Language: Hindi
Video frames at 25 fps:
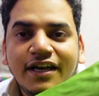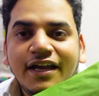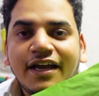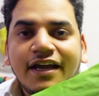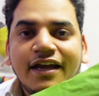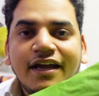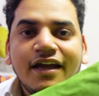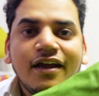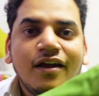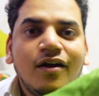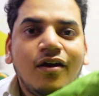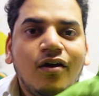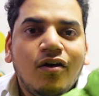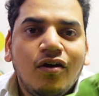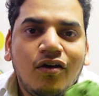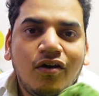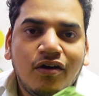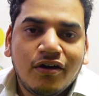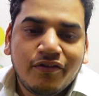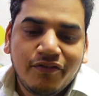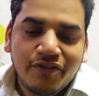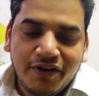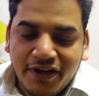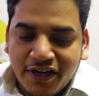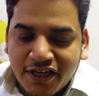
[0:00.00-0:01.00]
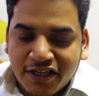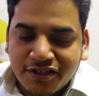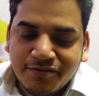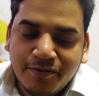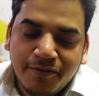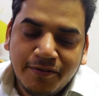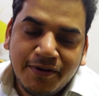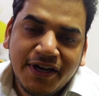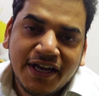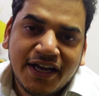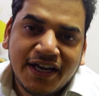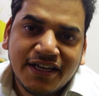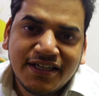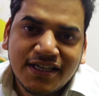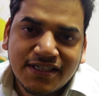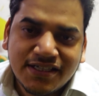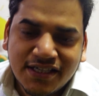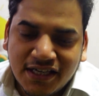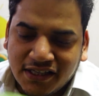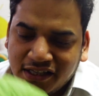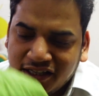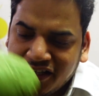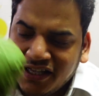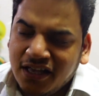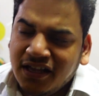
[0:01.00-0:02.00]
लेके और विंटर्स में भी लेके जा
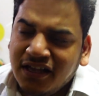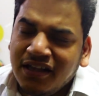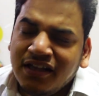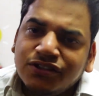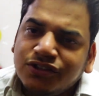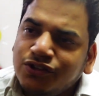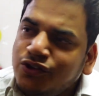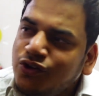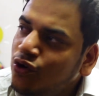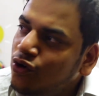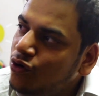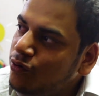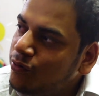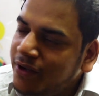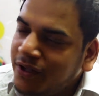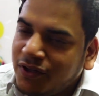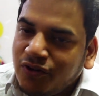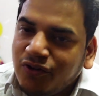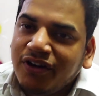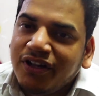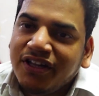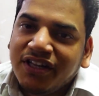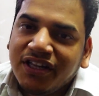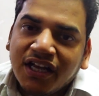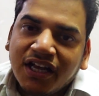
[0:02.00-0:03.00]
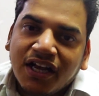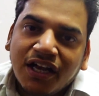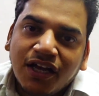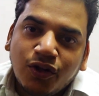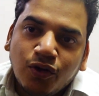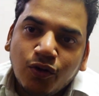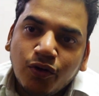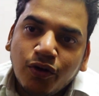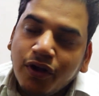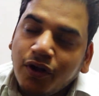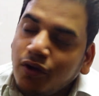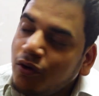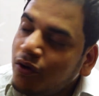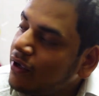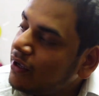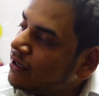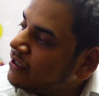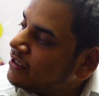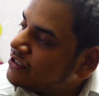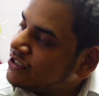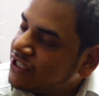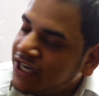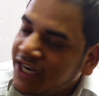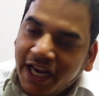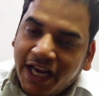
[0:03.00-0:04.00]
सकते हैं स्नो में थोड़ी दिक्कत होगी क्योंकि
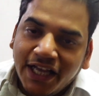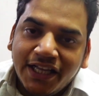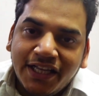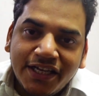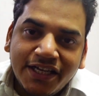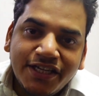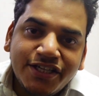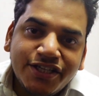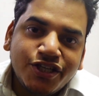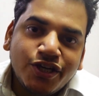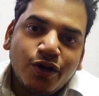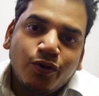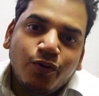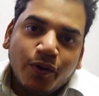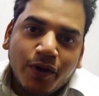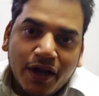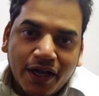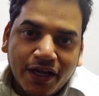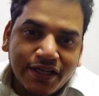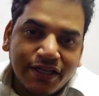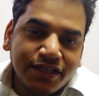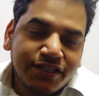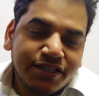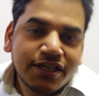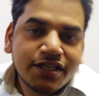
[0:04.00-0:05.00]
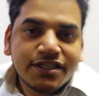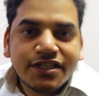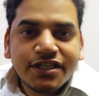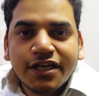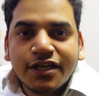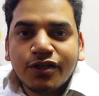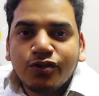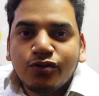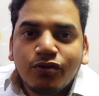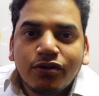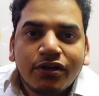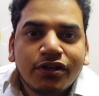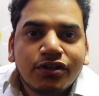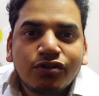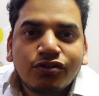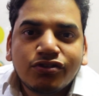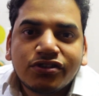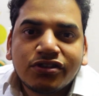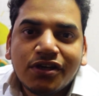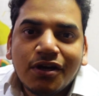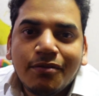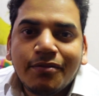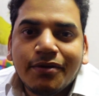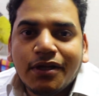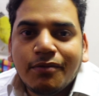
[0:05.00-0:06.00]
छेद नीचे हुए हैं नीचे छेद हुए हैं तो
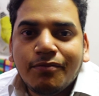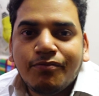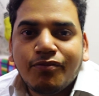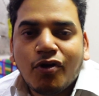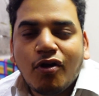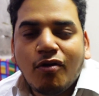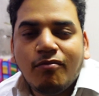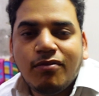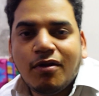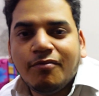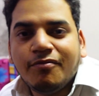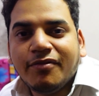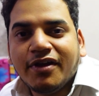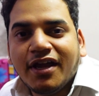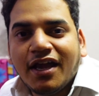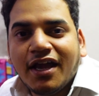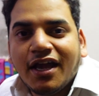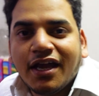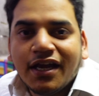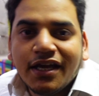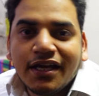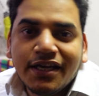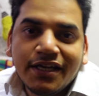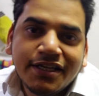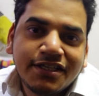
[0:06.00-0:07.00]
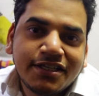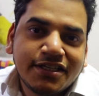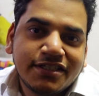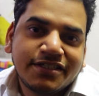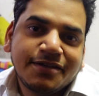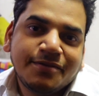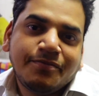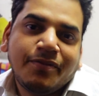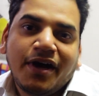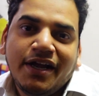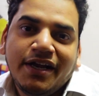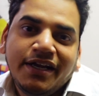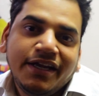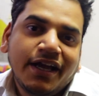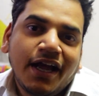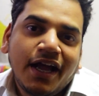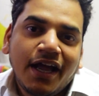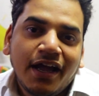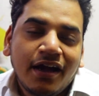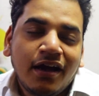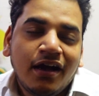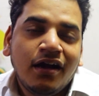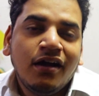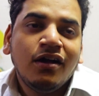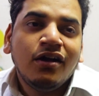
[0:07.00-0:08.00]
उसका मतलब प्रॉब्लम ये है कि नीचे से पानी
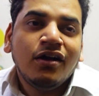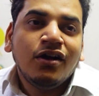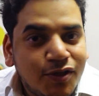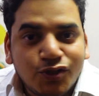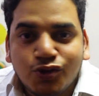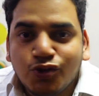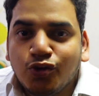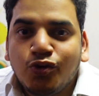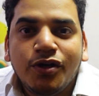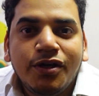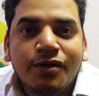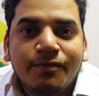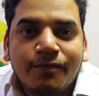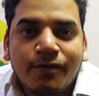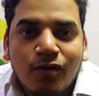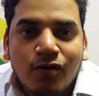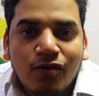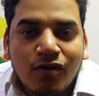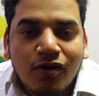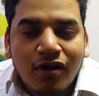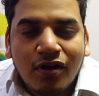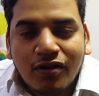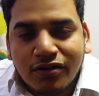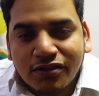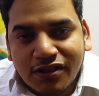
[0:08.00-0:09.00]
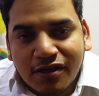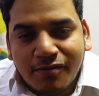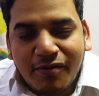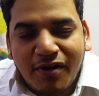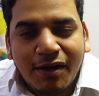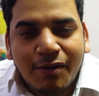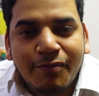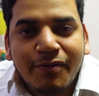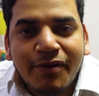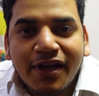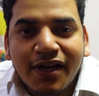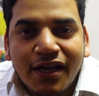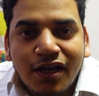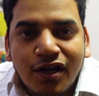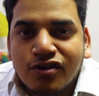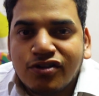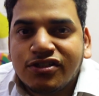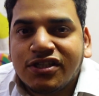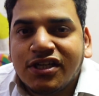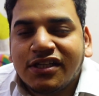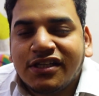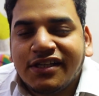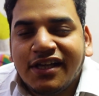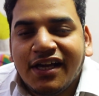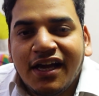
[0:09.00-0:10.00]
आएगा मैं सो नहीं पाऊंगा और सामान भी गीला हो
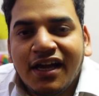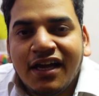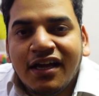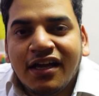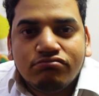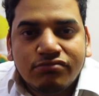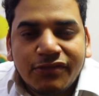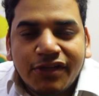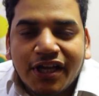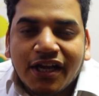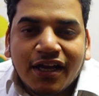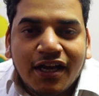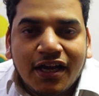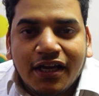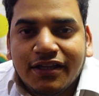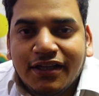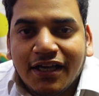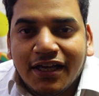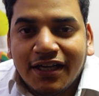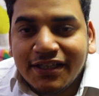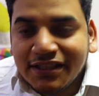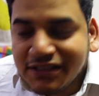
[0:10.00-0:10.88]
सकता है दिक्कत है